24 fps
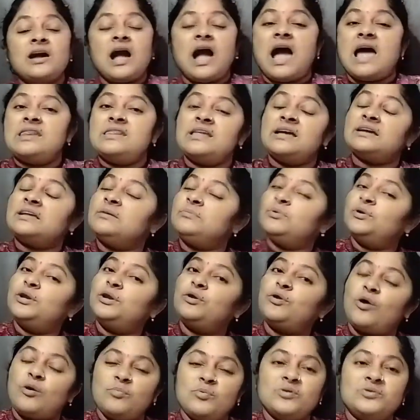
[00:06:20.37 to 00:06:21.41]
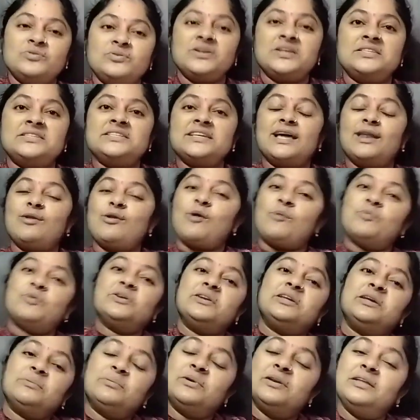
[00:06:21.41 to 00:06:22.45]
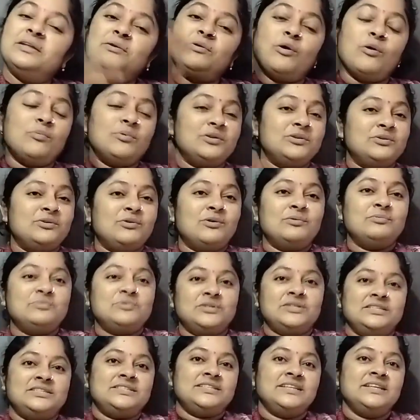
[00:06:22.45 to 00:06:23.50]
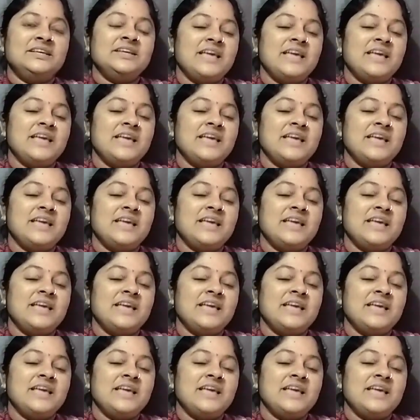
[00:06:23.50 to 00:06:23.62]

আন্নাকে বলে লবণ হয়েছে আর লবণকে বলে লবণ কম হয়েছে